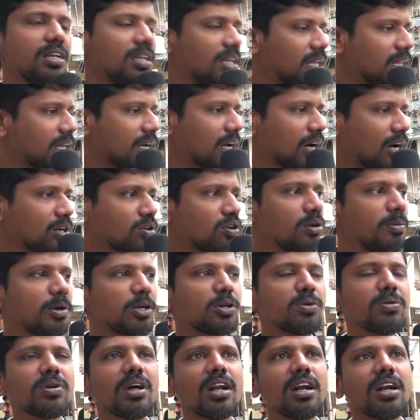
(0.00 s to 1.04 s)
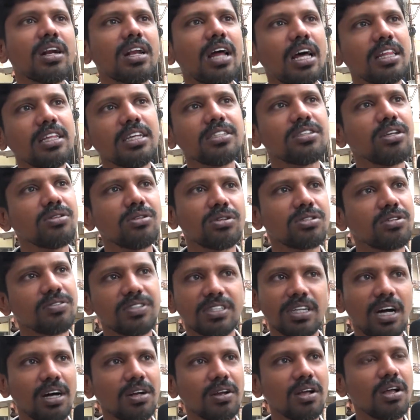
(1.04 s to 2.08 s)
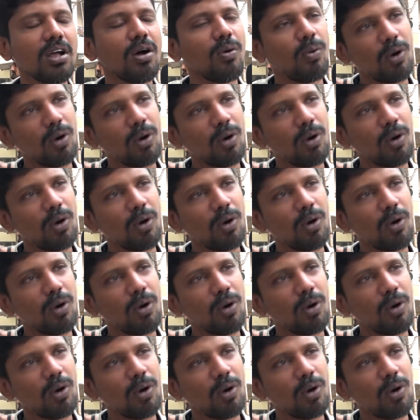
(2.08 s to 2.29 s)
లేదా కర్నూలు పెట్టుకుంటానంటే అదే సంతోషం చాలు